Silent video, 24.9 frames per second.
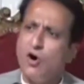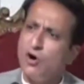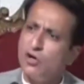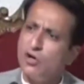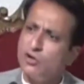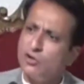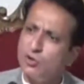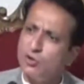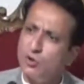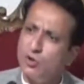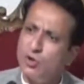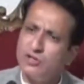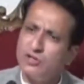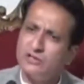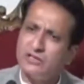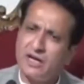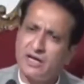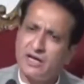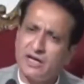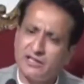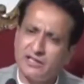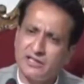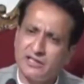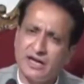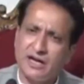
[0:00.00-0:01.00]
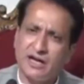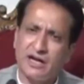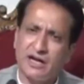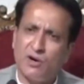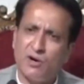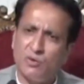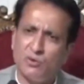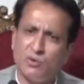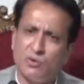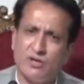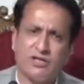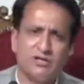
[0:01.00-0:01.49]
और
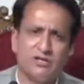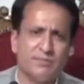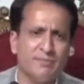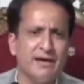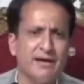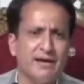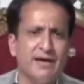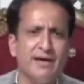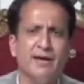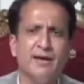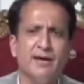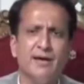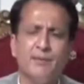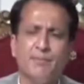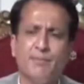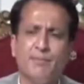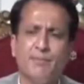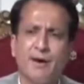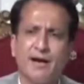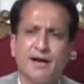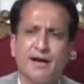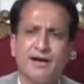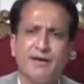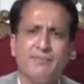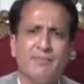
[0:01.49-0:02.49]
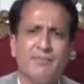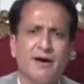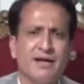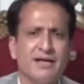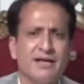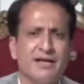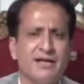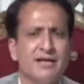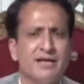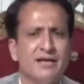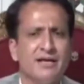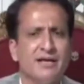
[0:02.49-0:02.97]
2018-19 में
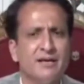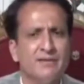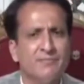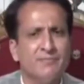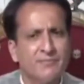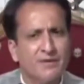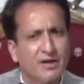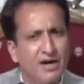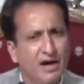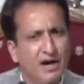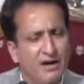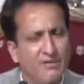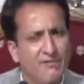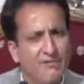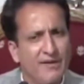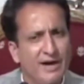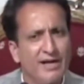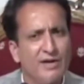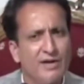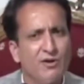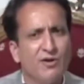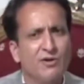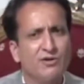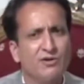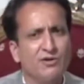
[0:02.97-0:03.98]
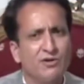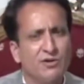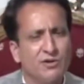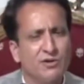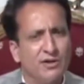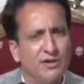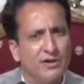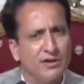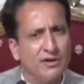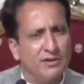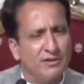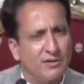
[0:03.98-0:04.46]
पार्लियमानी कार्रवाई और
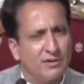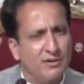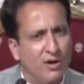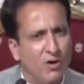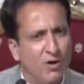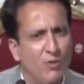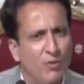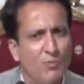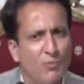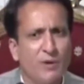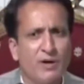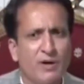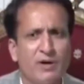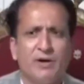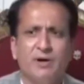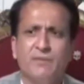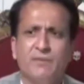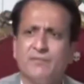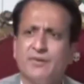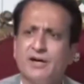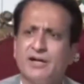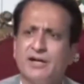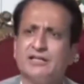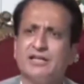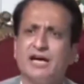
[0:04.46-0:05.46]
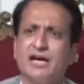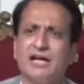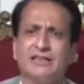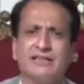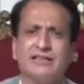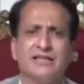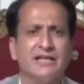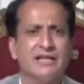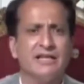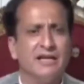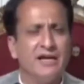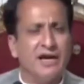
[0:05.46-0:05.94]
के ऊपर
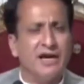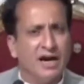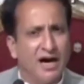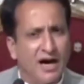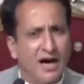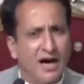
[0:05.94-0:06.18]
अदालतें